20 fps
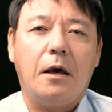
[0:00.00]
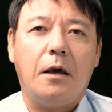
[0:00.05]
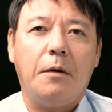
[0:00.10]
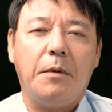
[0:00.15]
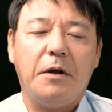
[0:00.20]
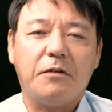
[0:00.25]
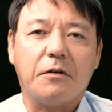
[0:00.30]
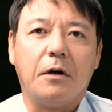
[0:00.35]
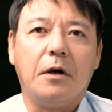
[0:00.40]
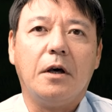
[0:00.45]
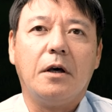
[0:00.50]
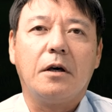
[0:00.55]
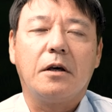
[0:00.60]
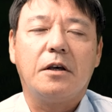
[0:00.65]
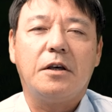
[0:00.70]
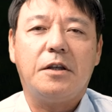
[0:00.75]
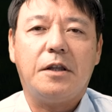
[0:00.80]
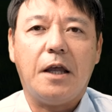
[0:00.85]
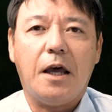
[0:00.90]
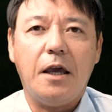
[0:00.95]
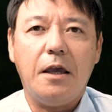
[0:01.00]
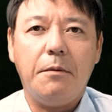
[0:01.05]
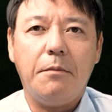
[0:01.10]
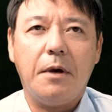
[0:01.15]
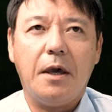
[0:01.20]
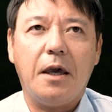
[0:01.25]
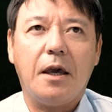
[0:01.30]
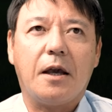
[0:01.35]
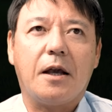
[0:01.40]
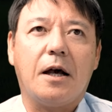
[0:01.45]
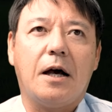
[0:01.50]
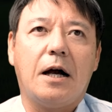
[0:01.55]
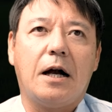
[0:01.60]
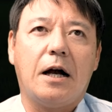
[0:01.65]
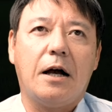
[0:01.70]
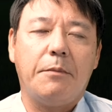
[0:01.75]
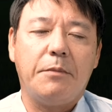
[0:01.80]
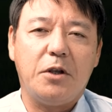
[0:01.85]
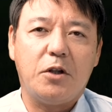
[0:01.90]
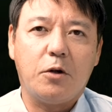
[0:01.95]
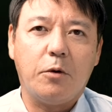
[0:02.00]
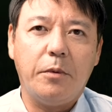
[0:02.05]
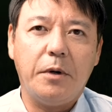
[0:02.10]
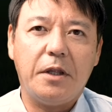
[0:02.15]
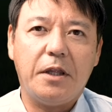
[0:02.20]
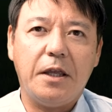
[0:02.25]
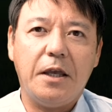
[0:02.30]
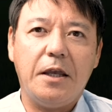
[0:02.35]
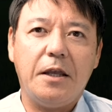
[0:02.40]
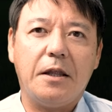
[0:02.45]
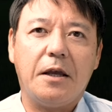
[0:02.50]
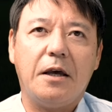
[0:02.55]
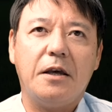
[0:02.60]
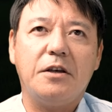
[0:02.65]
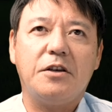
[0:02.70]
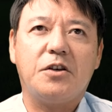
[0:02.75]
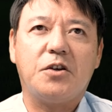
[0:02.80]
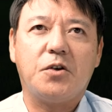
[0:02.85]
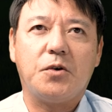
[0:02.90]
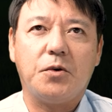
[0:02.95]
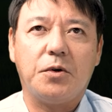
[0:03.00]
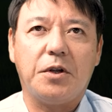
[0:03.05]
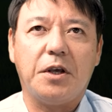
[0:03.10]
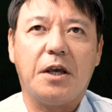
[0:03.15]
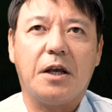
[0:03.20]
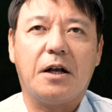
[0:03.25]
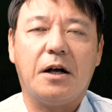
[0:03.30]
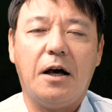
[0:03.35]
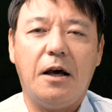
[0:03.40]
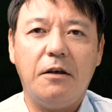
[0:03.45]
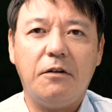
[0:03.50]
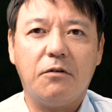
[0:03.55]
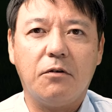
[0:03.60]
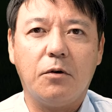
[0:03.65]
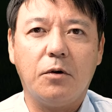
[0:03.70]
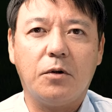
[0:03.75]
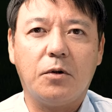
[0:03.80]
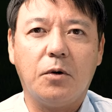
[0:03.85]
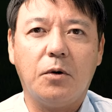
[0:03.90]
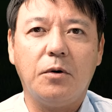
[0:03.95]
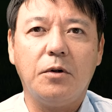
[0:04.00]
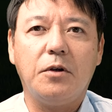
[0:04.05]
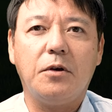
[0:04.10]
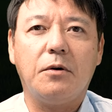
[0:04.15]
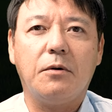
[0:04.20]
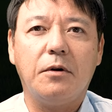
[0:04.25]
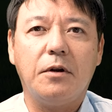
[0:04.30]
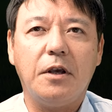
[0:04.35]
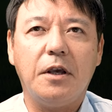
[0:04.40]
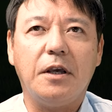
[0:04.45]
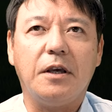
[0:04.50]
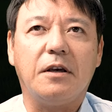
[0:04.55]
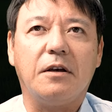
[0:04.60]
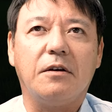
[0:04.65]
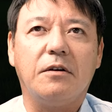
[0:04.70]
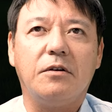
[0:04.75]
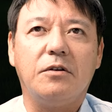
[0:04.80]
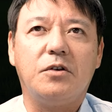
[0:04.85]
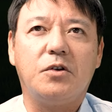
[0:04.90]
まず、機体メーカーが認めていない修理、改造等により、